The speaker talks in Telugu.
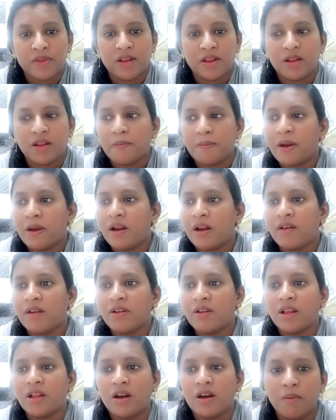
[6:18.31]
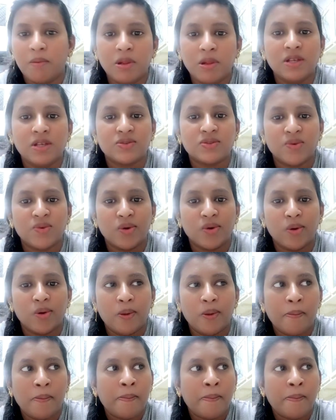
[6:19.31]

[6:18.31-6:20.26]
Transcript: లేదంటే పలానా వాళ్ళ డబ్బులు తీసుకున్నావు